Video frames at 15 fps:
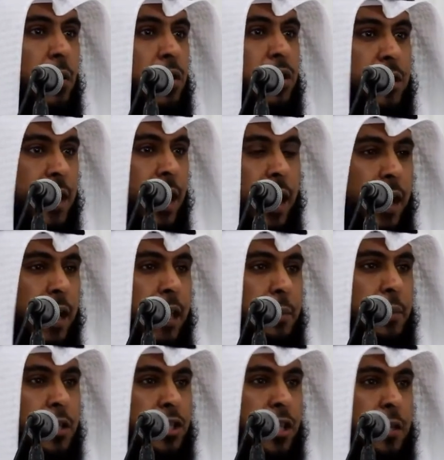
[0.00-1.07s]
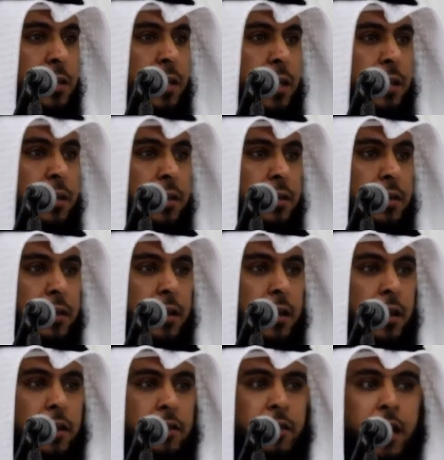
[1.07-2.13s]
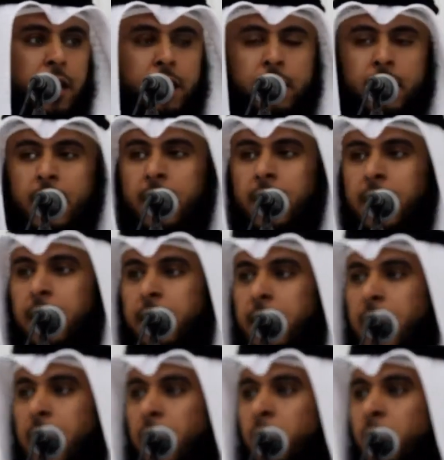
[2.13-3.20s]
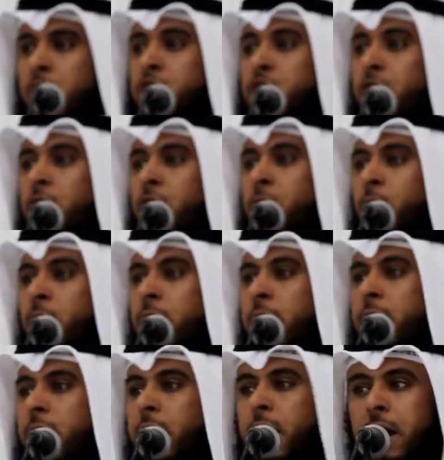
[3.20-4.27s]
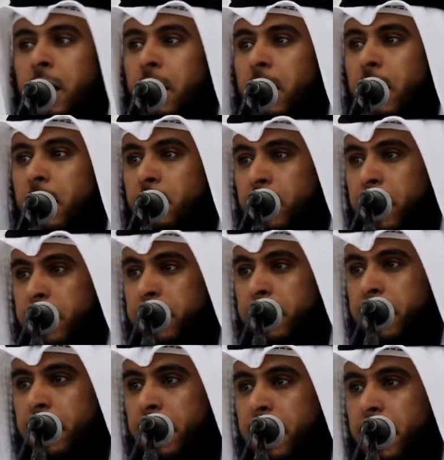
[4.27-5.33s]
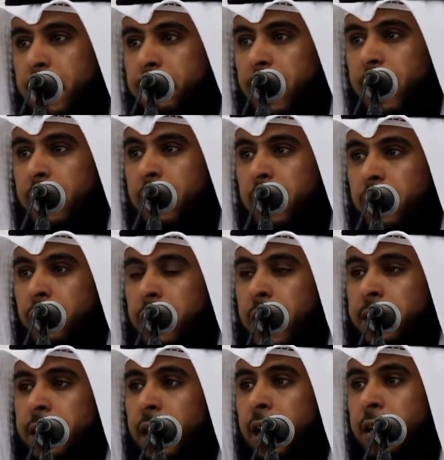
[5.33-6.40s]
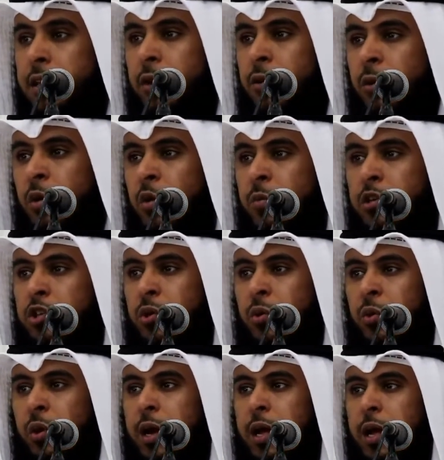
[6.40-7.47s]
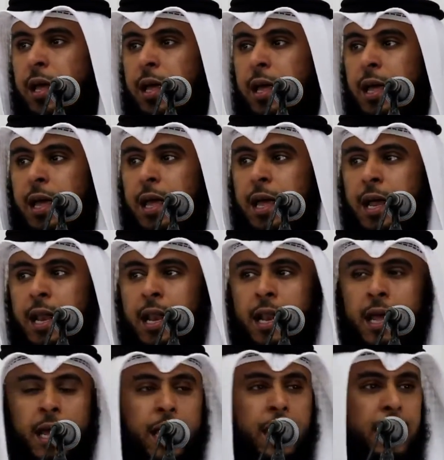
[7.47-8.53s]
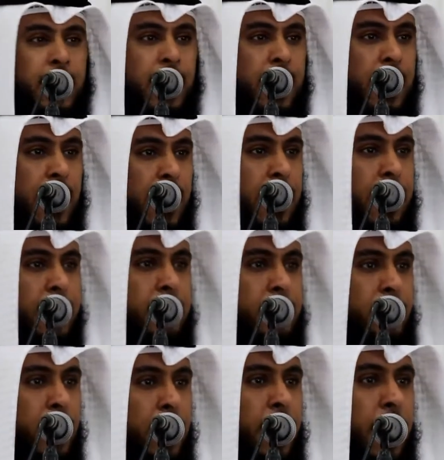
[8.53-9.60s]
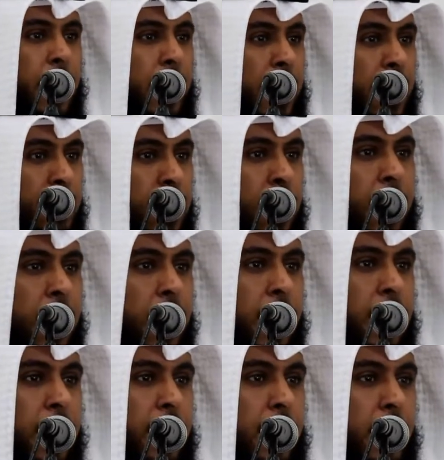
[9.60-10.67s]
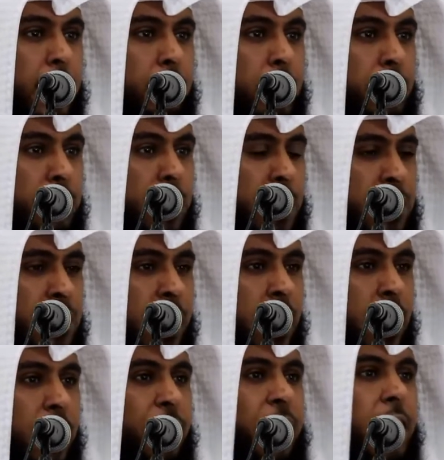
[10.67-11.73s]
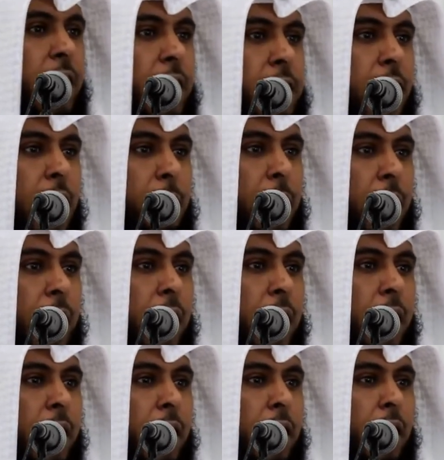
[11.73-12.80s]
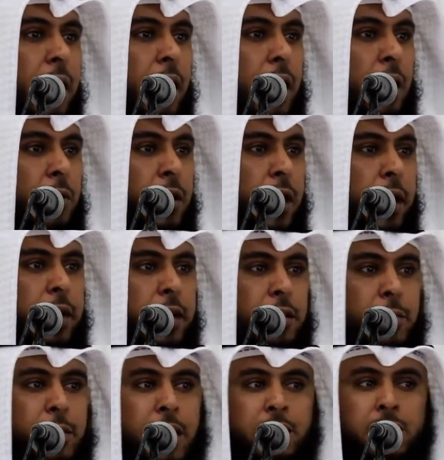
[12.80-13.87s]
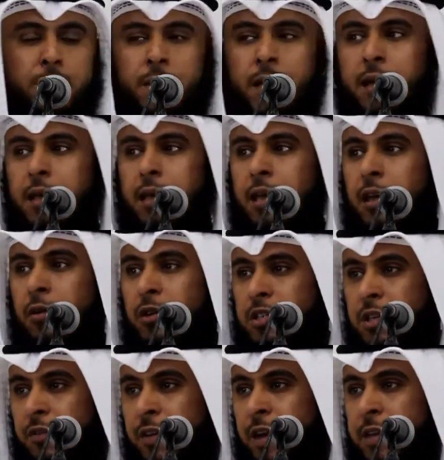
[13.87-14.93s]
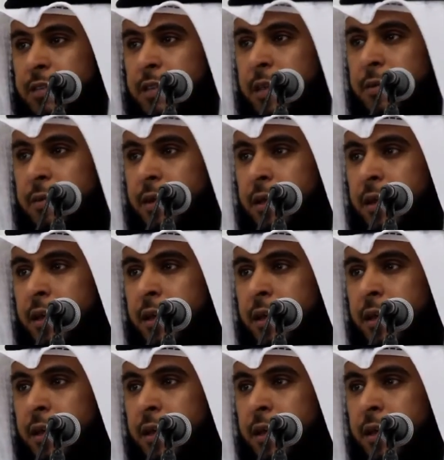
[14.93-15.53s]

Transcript: أو استعان بجن فإن هذا هو الشرك الذي نهى الله عنه فإن الرقية لا تكون مشروعة إلا إذا كانت بكلام الله مما جاء في كتاب الله أو كانت بأسمائه وصفاته